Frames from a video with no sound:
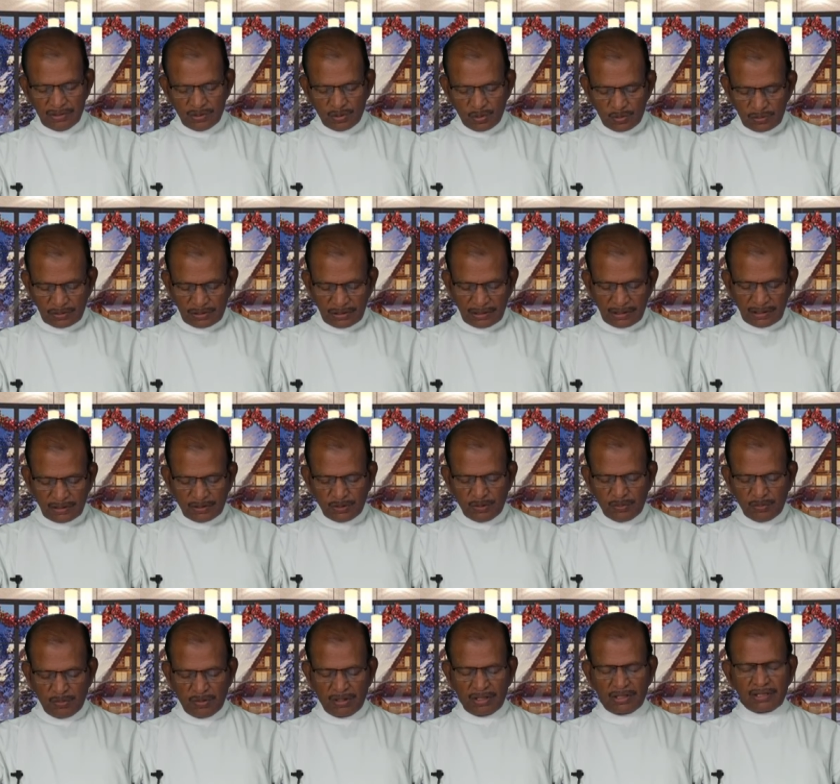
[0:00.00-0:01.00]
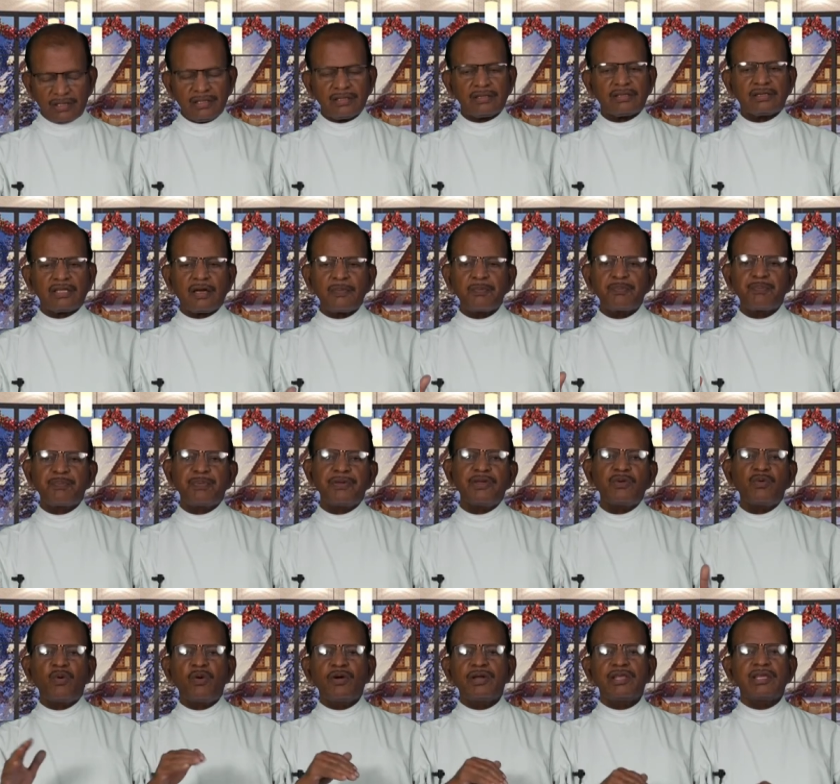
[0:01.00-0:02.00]
சுட்டரிக்கும் பொழுது தப்பி
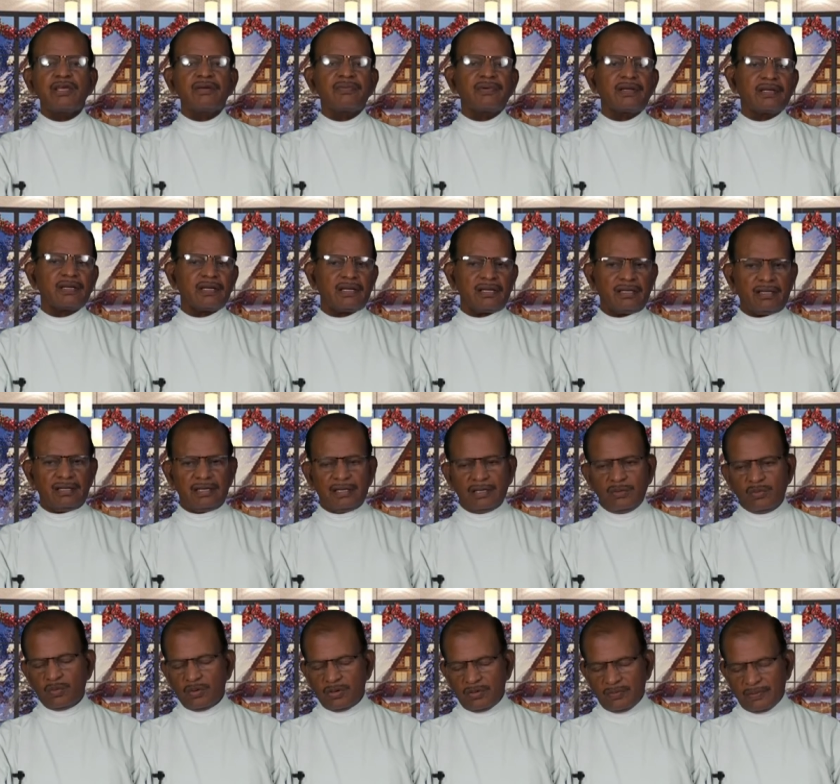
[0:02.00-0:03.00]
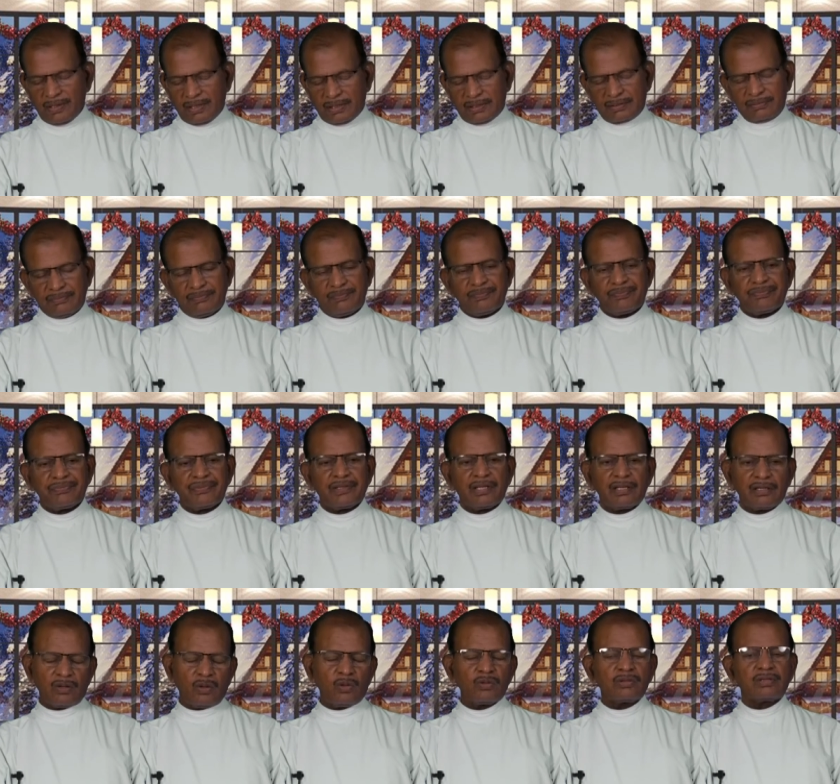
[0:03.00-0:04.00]
ஓடியவர்களில் ஒருவர்
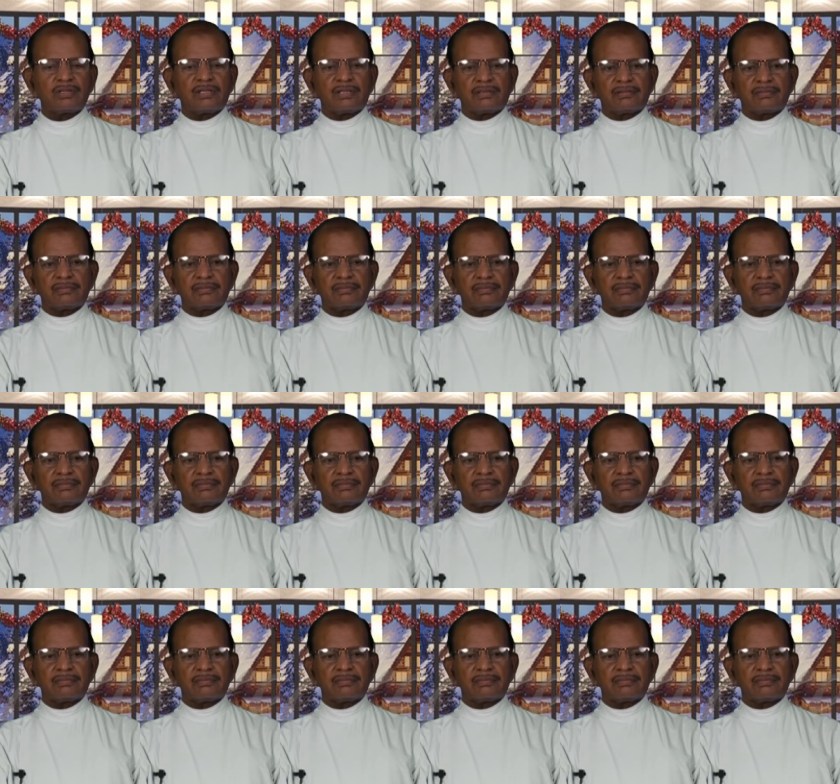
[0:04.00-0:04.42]
லோத்து